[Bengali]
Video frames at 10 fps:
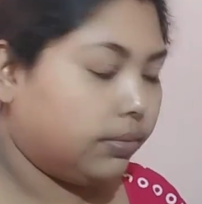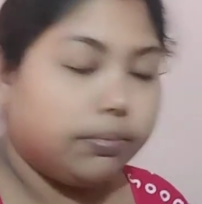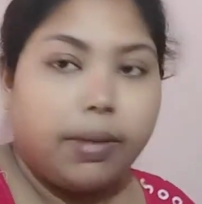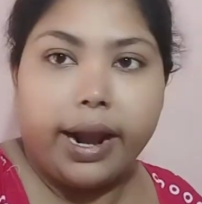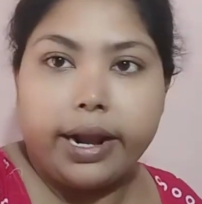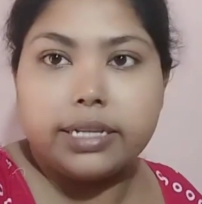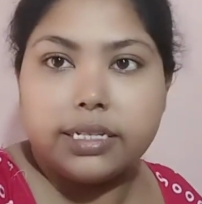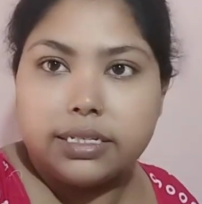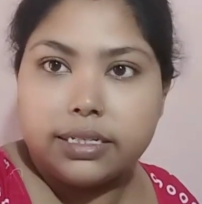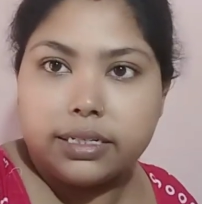বাইরে
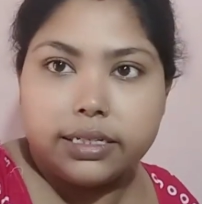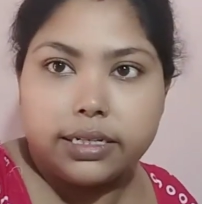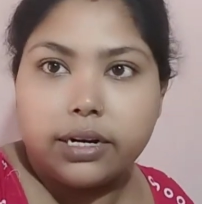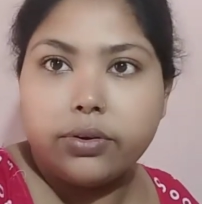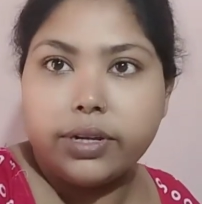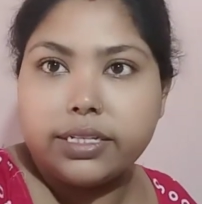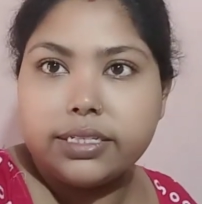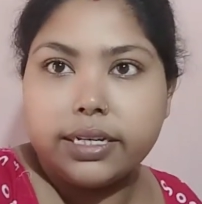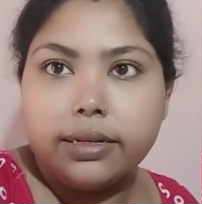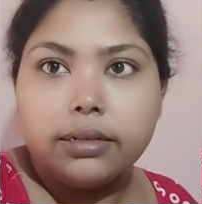যে সিঁড়িটা
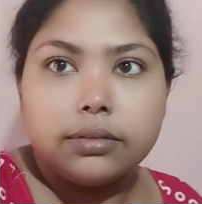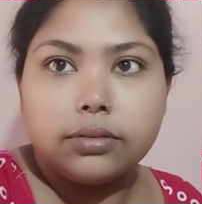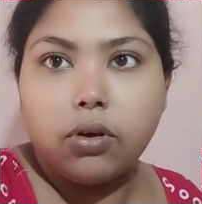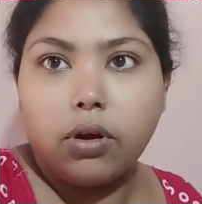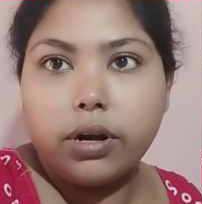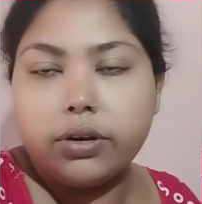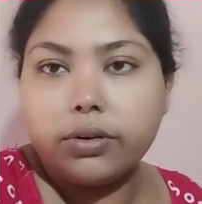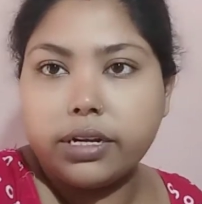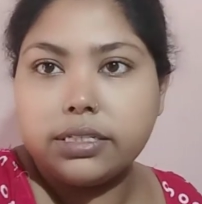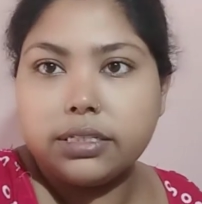রয়েছে ঘরে
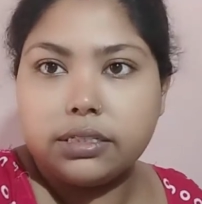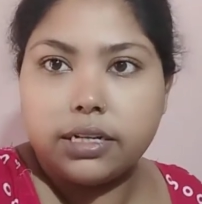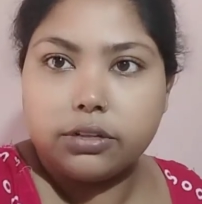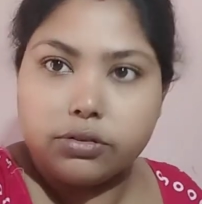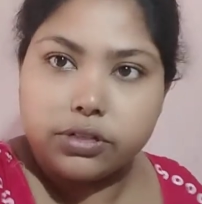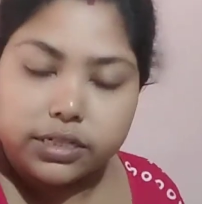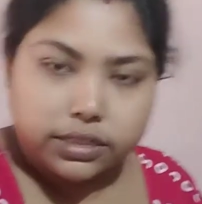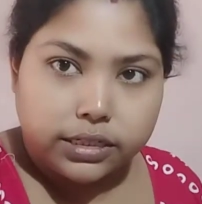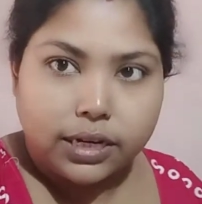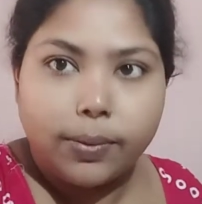ঢোকার সিঁড়িটা তো সেই
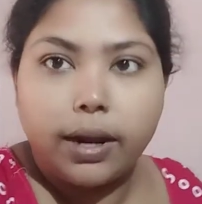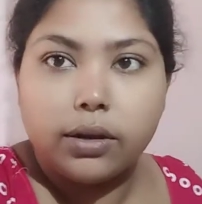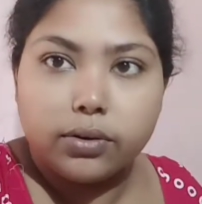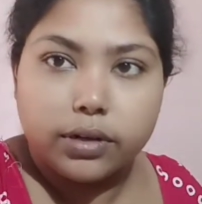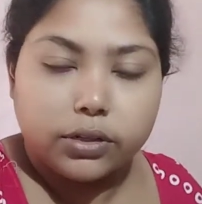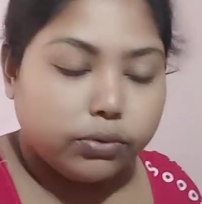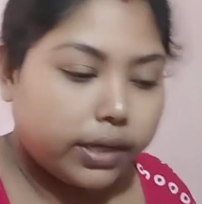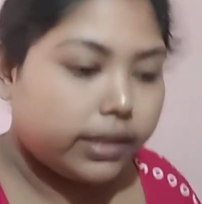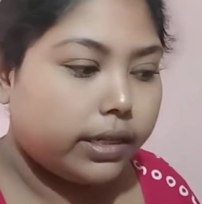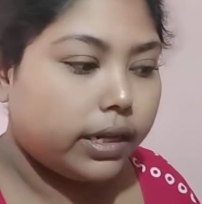সিঁড়িটা ভালো করে
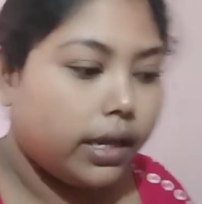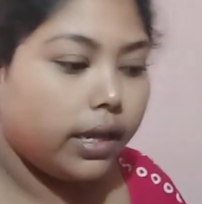ধুয়ে দিই